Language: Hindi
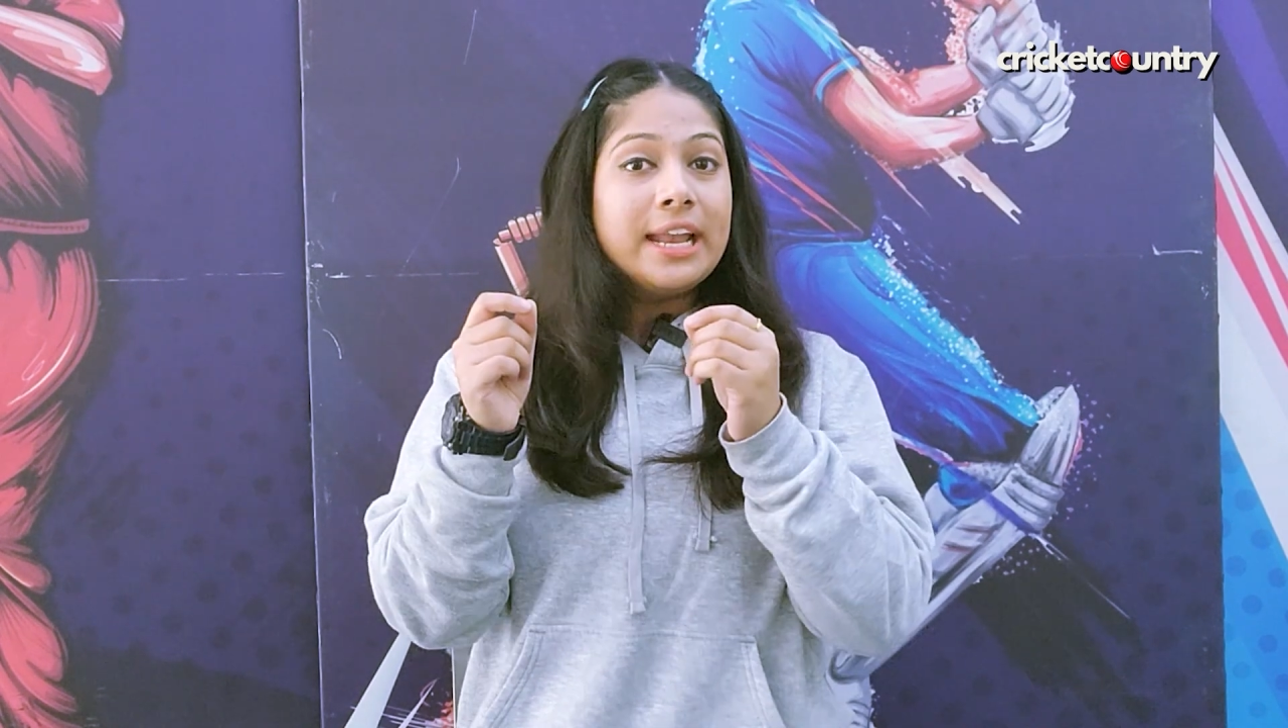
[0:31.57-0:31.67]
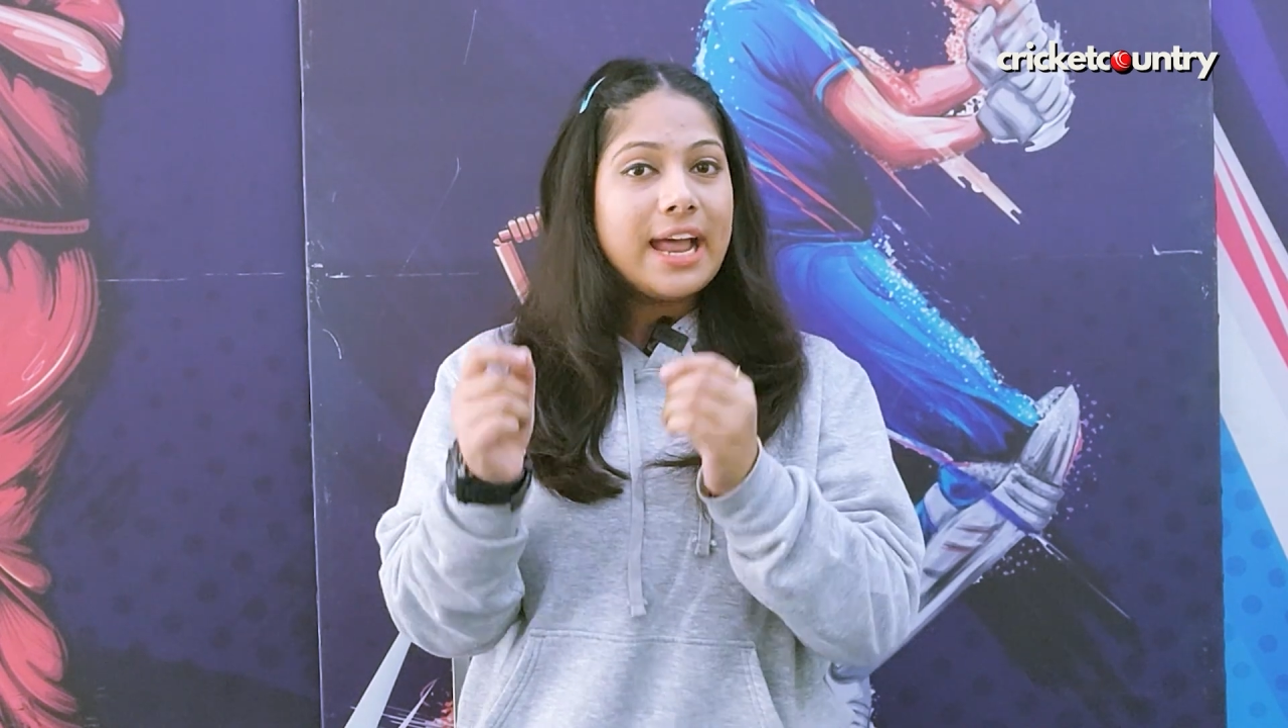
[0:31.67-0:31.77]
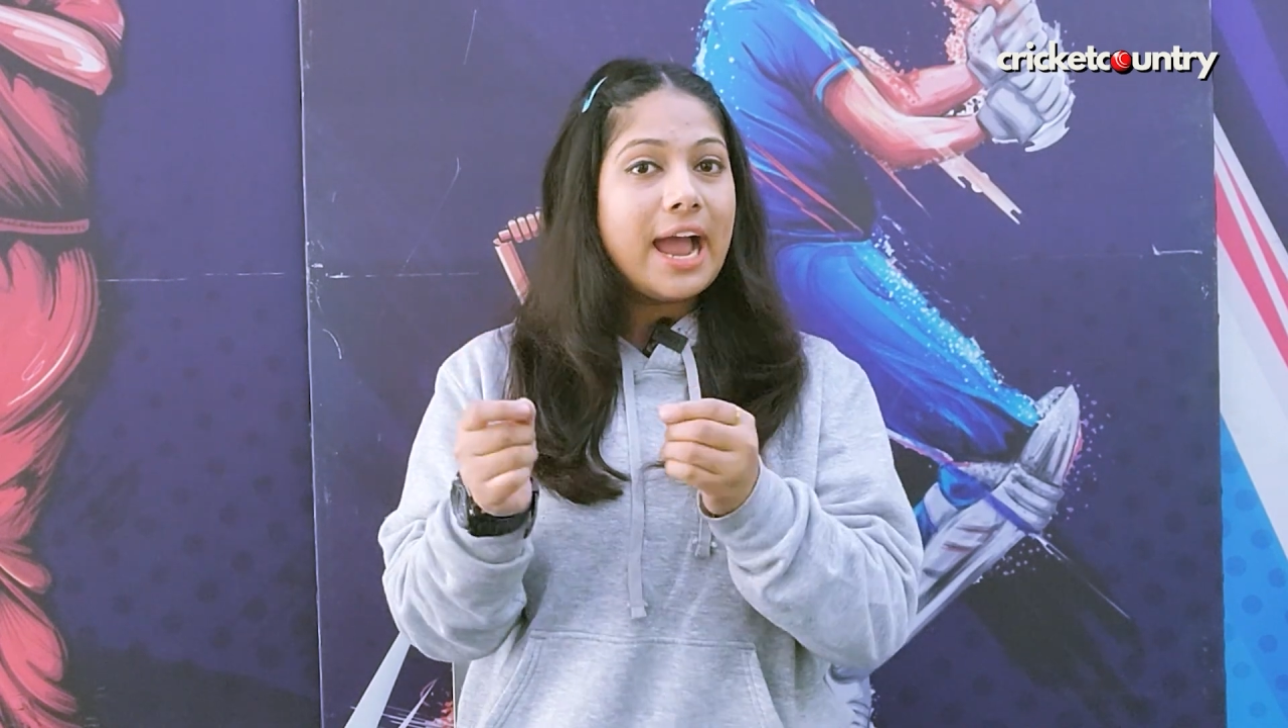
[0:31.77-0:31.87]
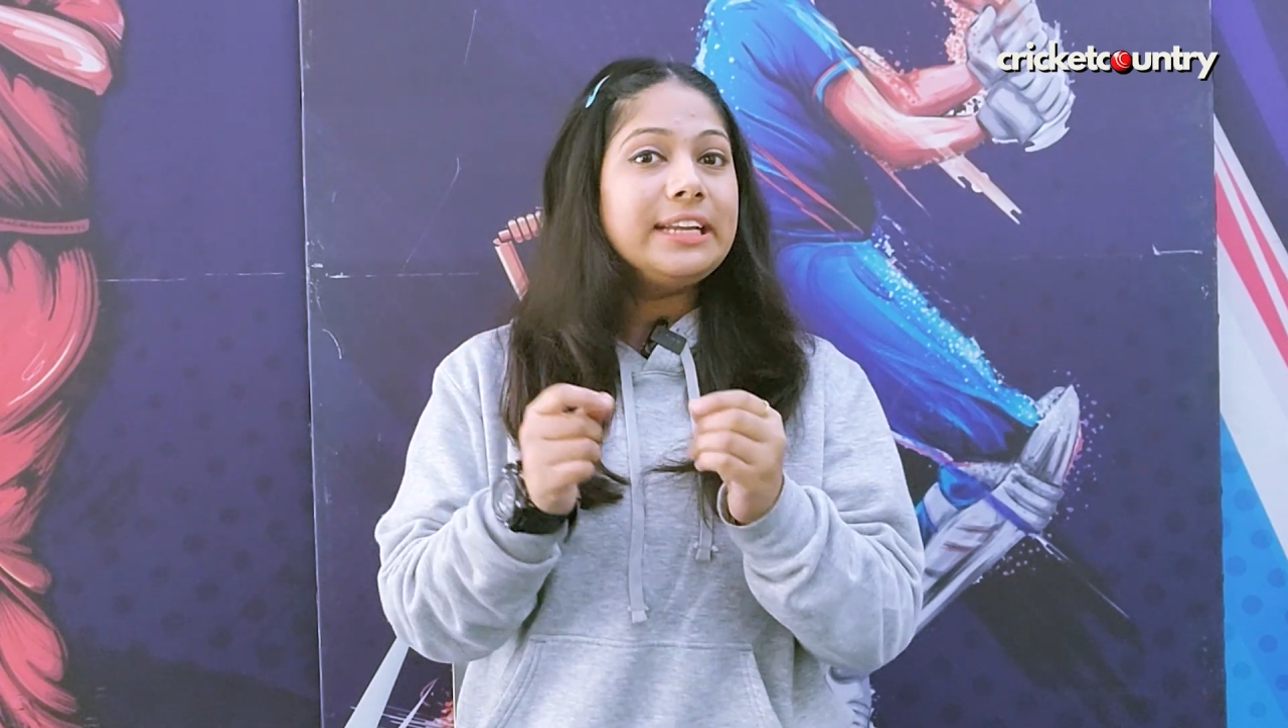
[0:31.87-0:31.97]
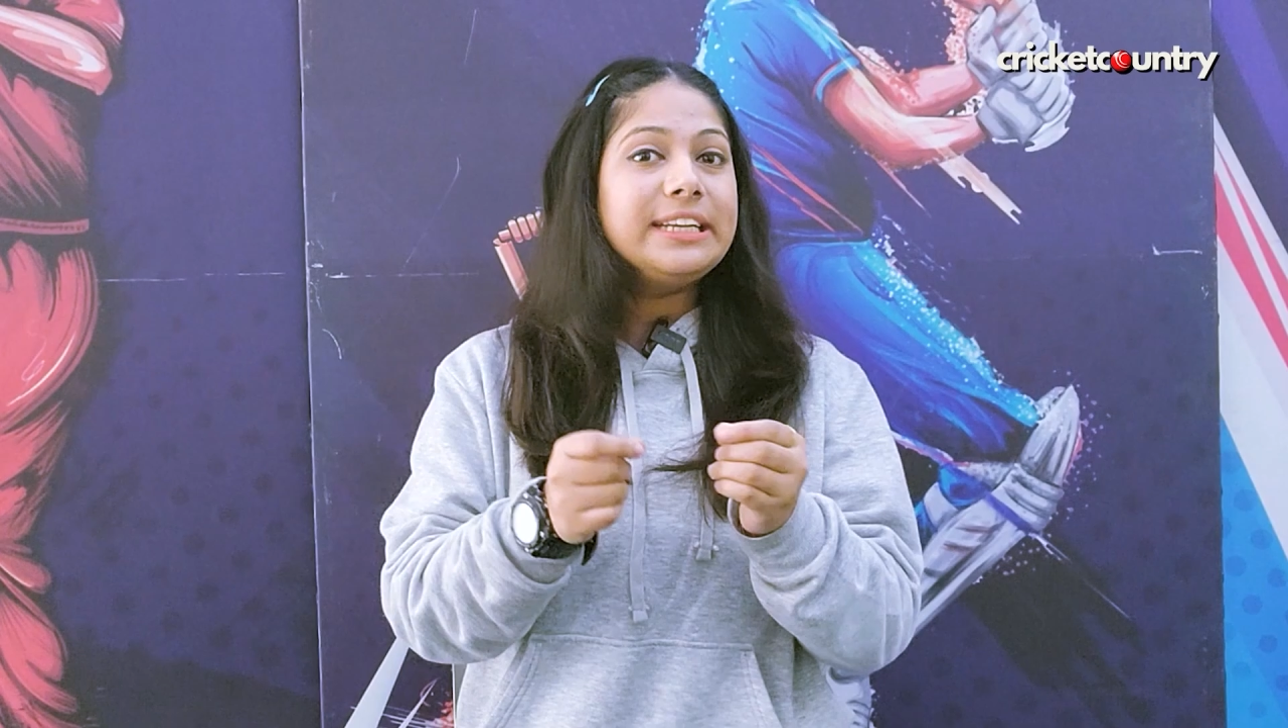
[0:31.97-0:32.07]

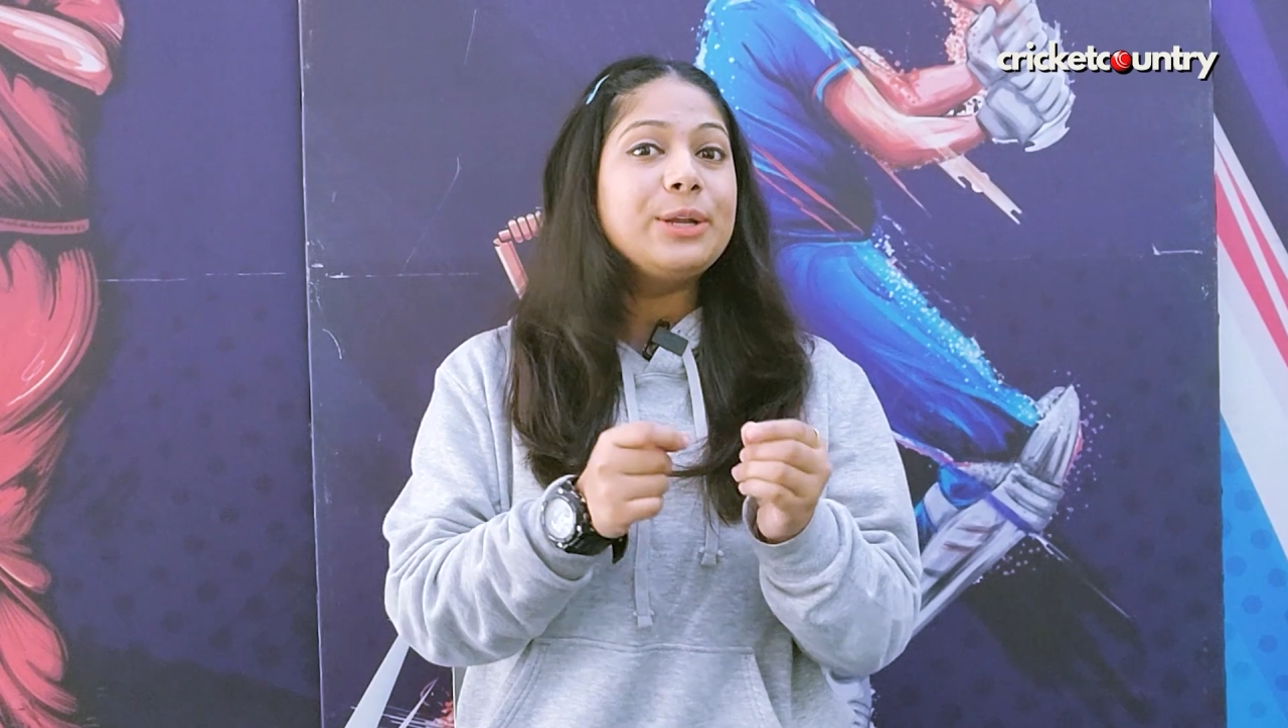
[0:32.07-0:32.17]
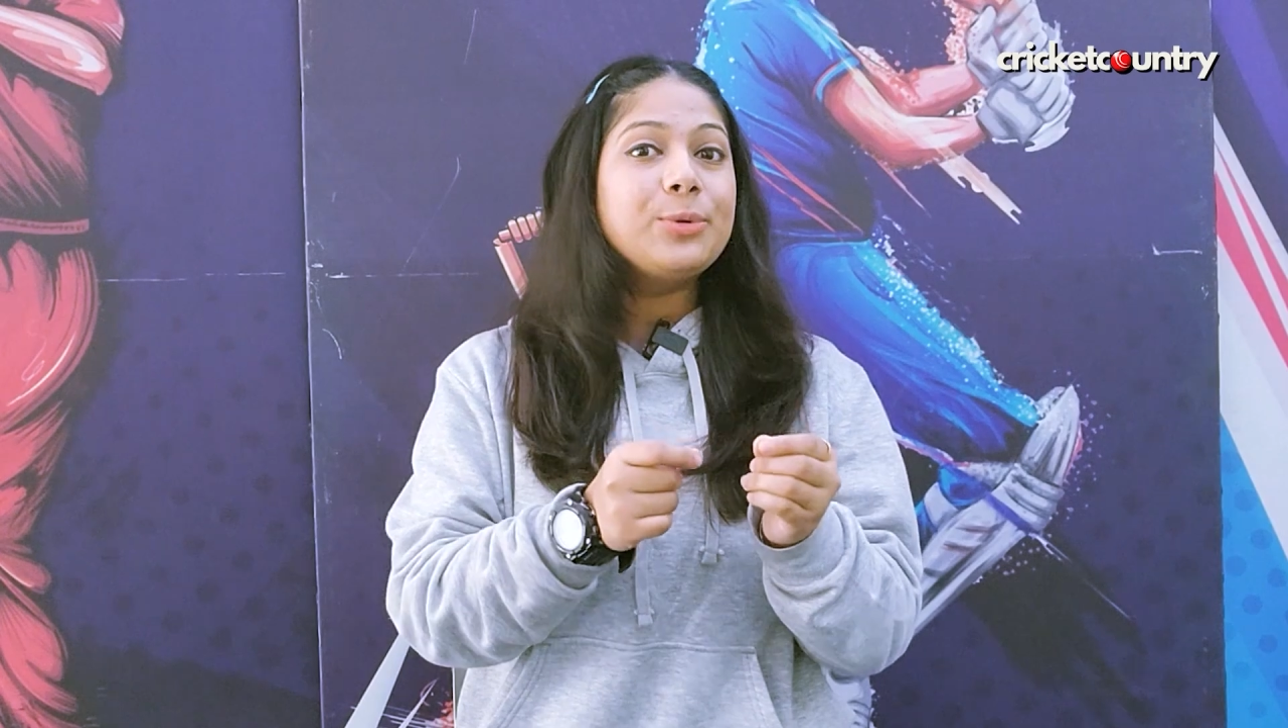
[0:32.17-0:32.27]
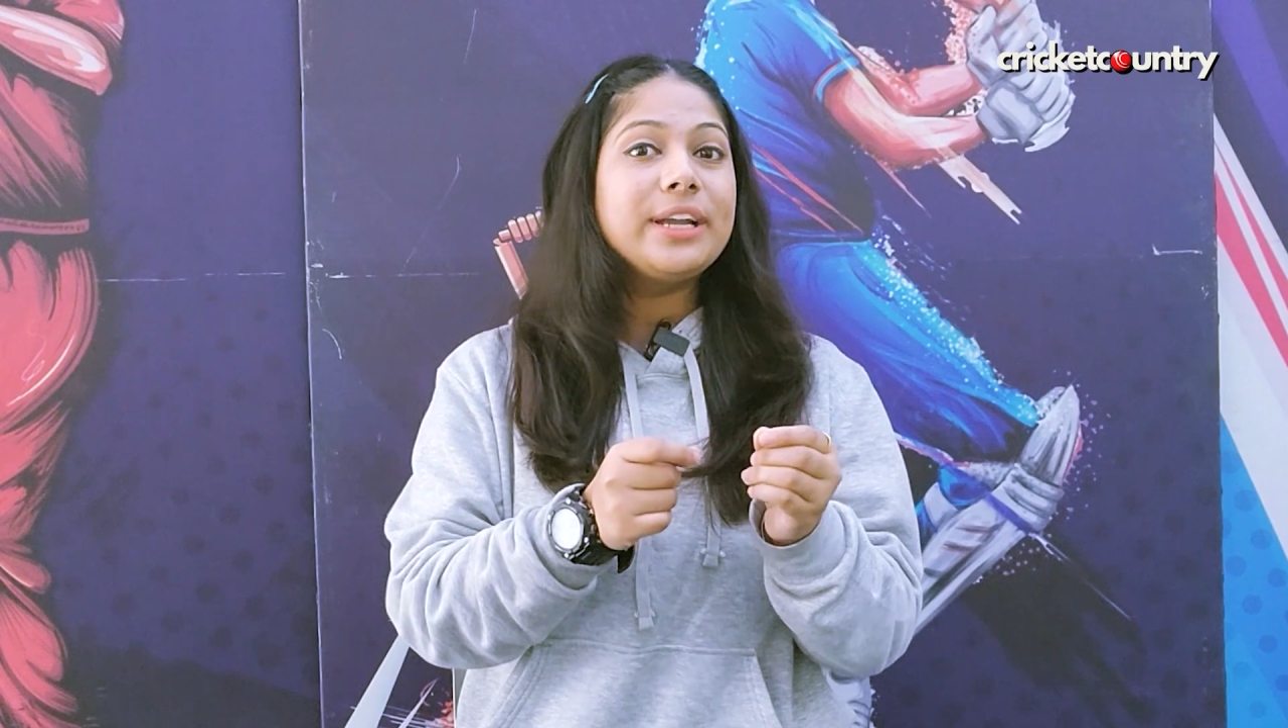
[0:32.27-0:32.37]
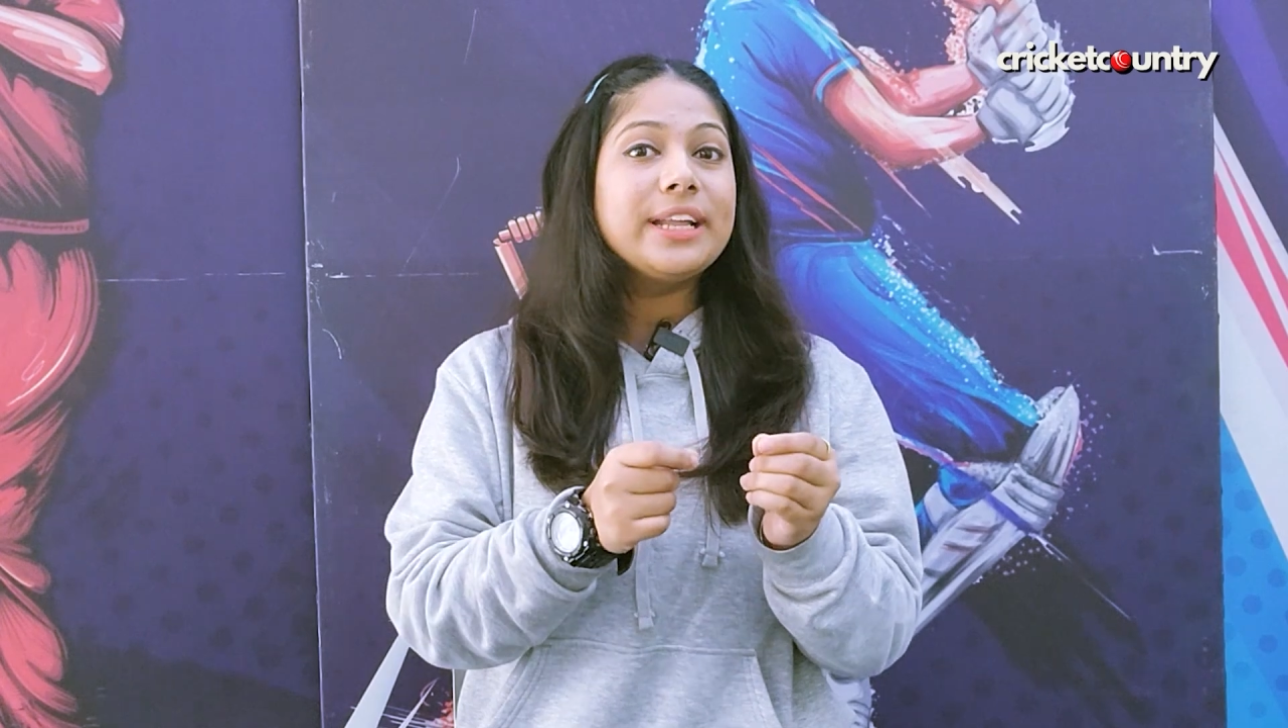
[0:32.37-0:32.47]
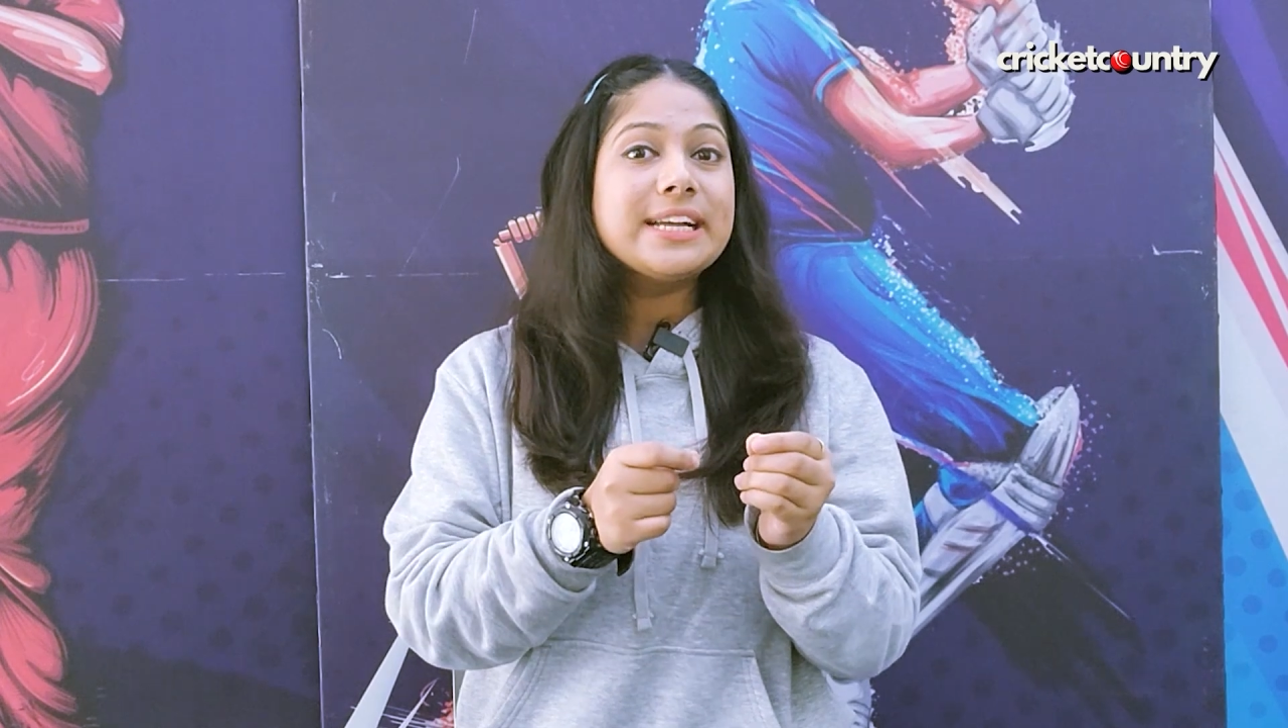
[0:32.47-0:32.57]
90
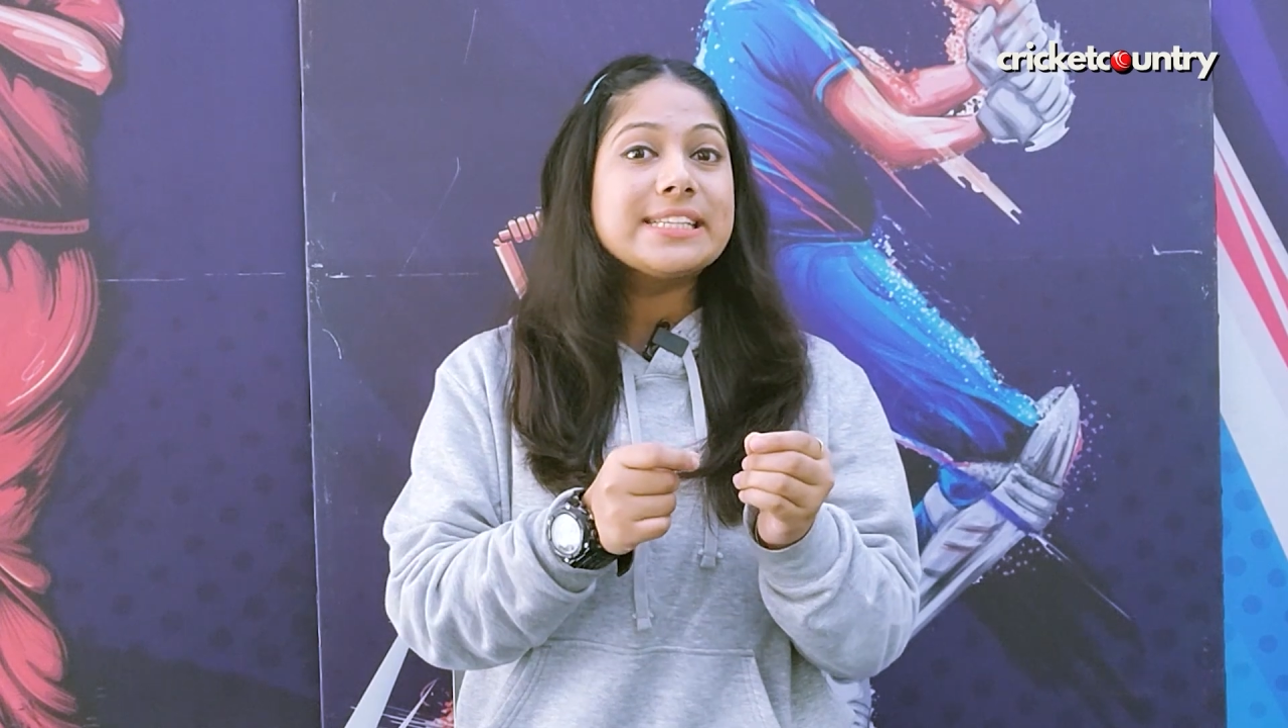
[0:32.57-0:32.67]
ट्वेंटी